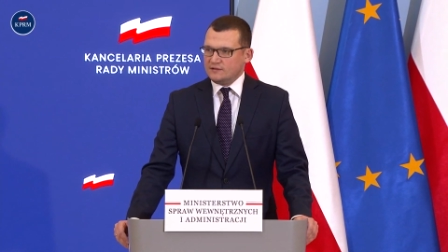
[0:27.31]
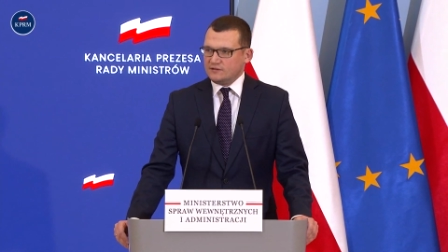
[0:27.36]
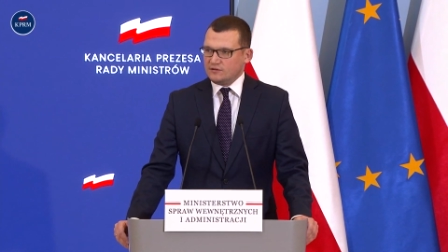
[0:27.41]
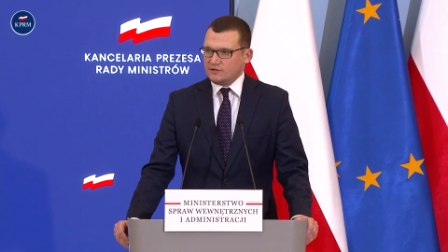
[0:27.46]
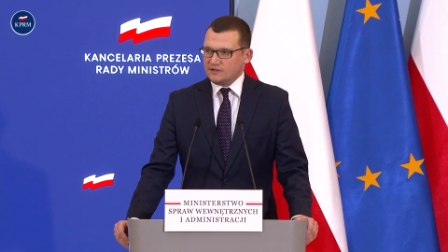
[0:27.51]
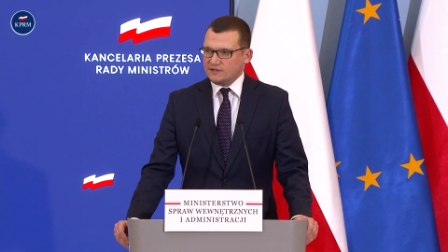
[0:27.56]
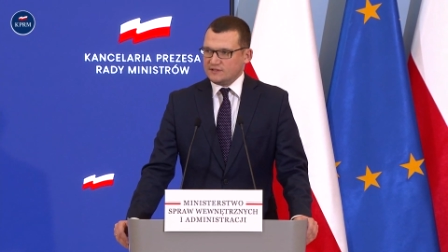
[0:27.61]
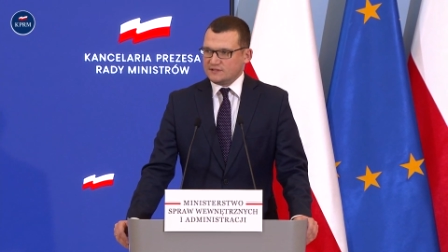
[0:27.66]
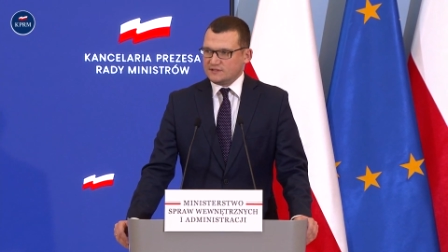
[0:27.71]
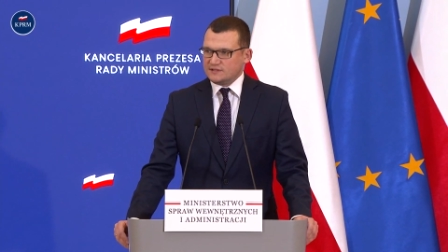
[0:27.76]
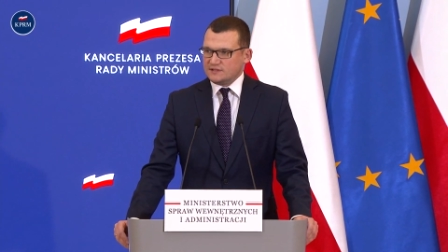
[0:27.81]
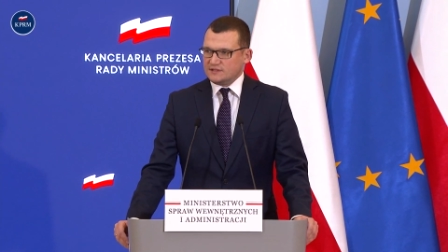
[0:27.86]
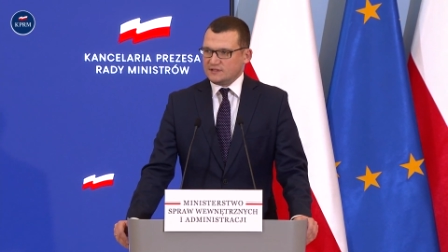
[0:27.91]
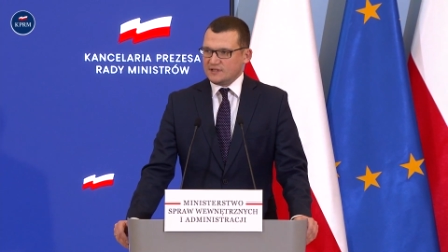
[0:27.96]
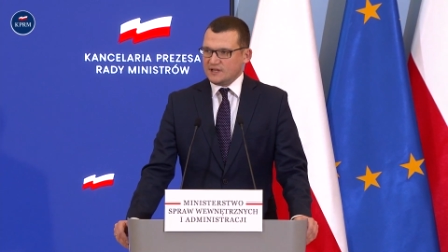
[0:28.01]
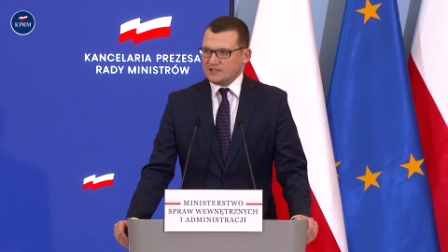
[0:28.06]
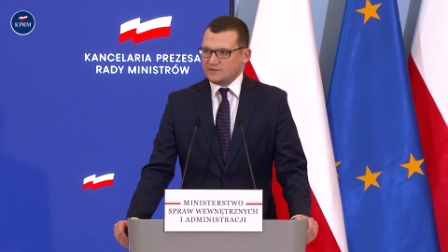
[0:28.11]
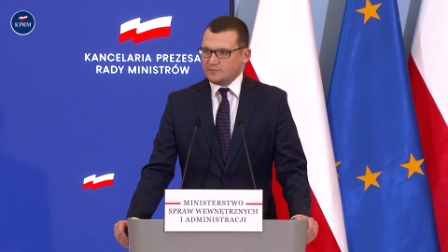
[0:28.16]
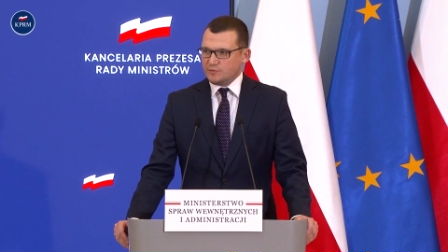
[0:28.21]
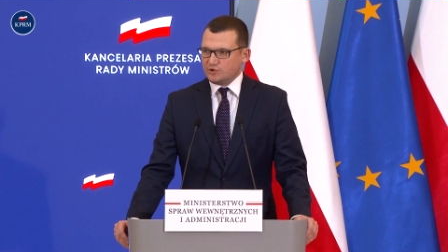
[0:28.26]
To jest
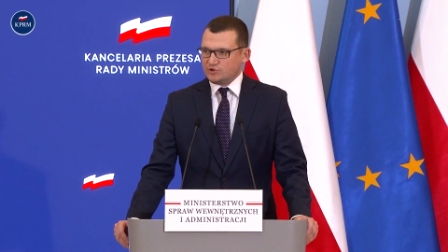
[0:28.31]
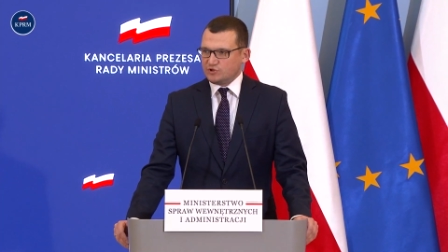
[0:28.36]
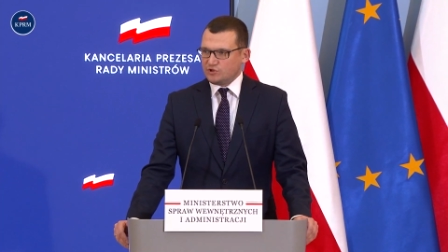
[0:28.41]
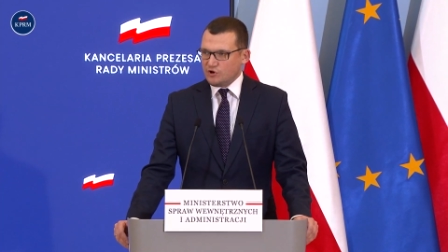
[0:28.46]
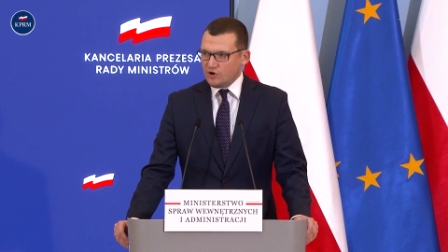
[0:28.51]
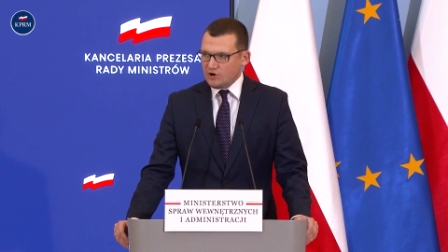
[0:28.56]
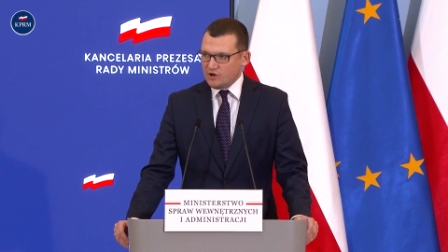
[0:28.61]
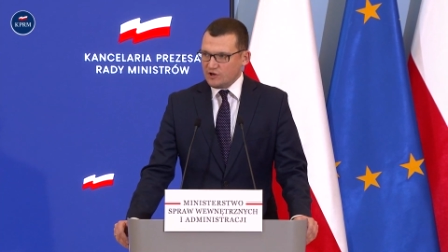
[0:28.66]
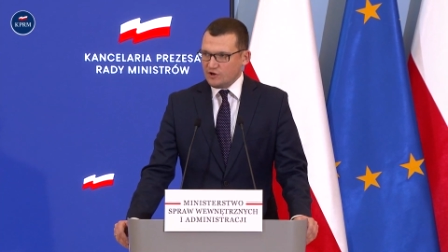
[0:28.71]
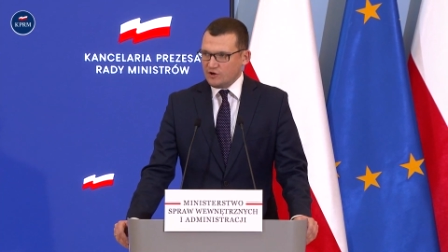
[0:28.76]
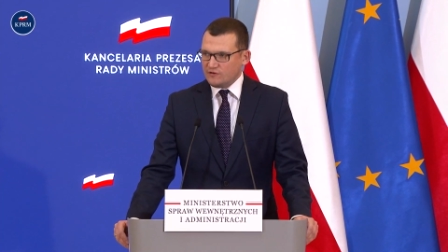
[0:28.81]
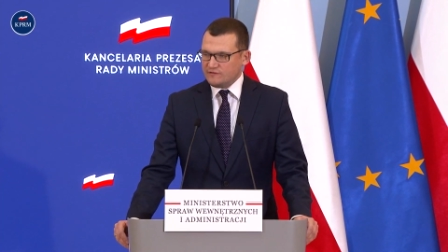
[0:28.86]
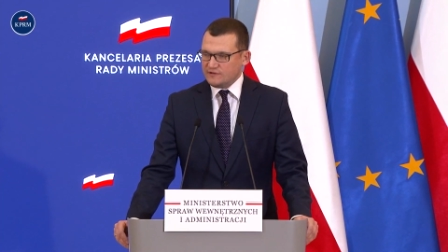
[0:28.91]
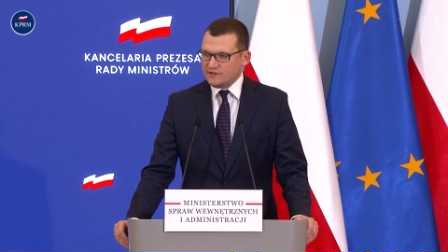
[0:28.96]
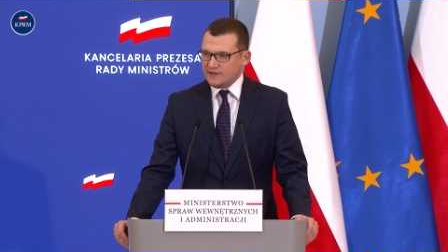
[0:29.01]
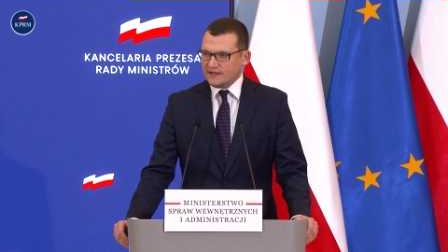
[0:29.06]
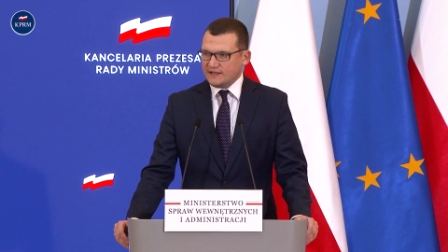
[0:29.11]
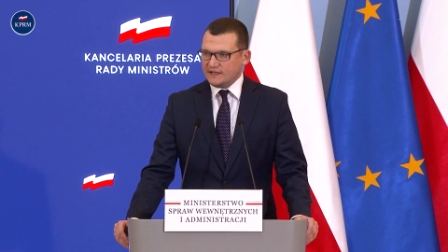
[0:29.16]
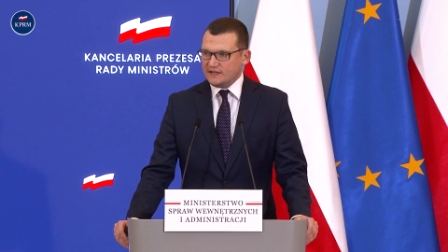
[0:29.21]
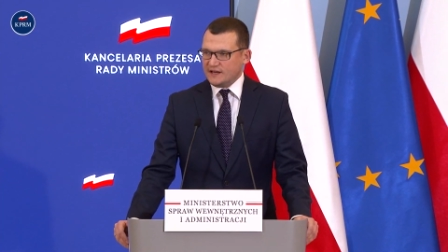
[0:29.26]
transport kolejowy,
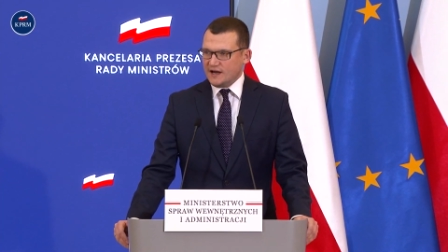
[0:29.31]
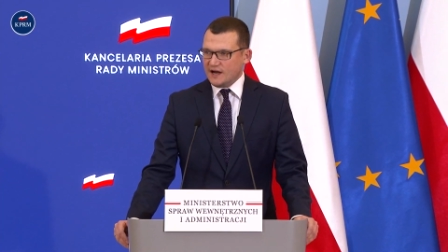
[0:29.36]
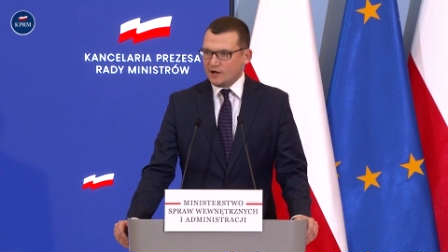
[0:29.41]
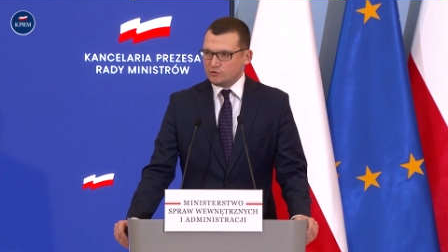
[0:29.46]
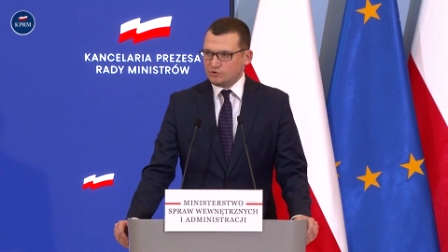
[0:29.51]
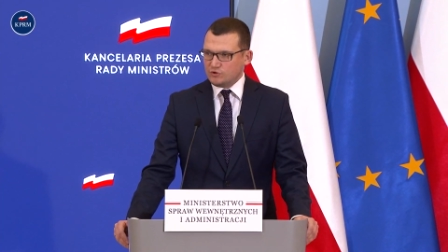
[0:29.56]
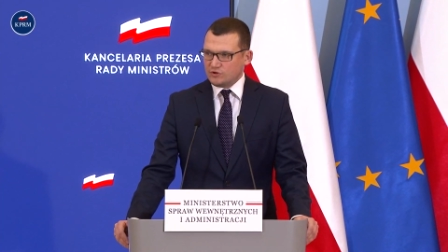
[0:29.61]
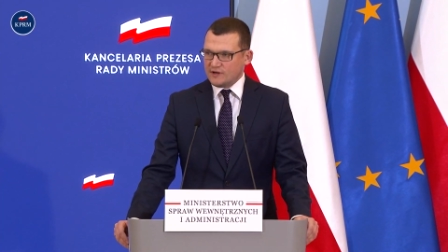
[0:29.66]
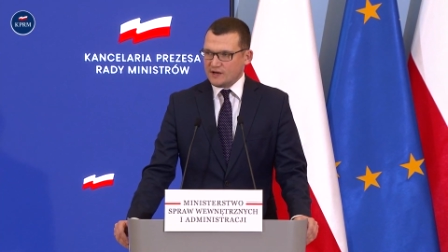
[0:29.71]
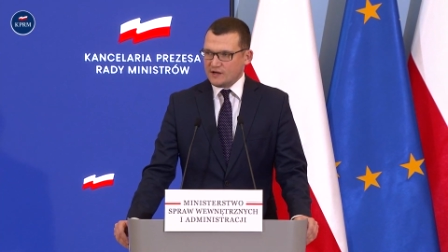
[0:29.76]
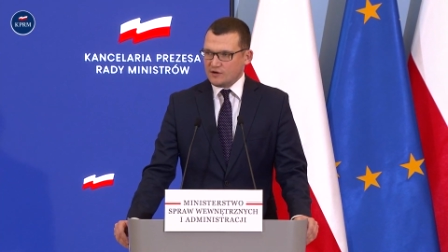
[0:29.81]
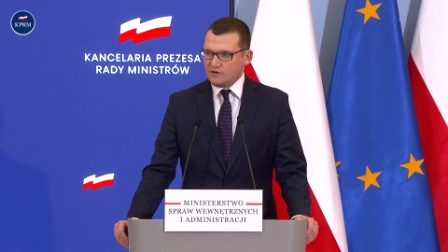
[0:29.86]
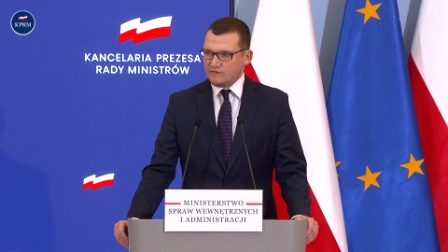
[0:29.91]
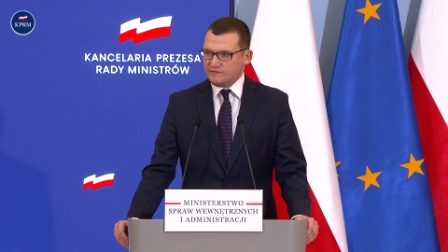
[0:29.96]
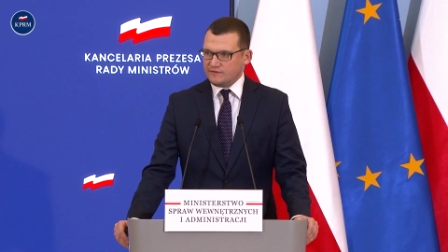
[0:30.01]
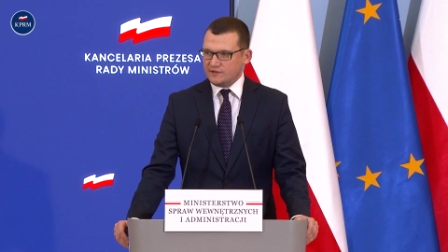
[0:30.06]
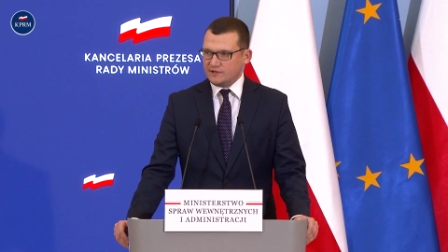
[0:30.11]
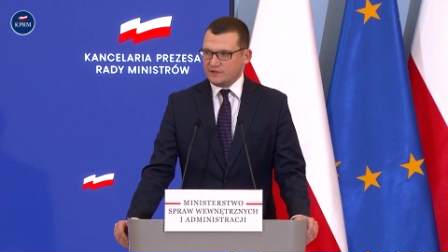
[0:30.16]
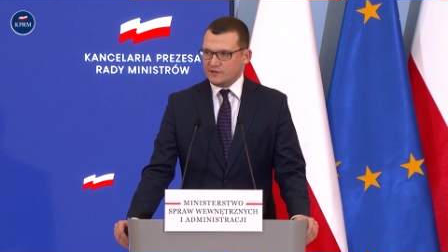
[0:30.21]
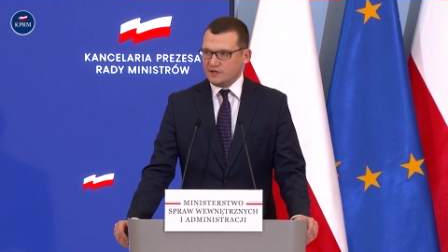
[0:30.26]
jak i
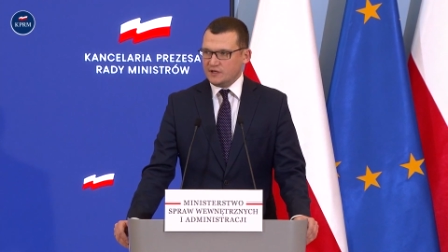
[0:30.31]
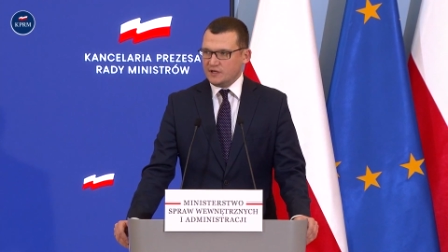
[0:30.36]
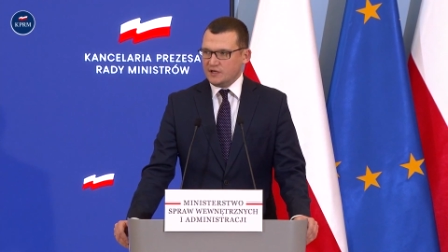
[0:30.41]
autokarowy.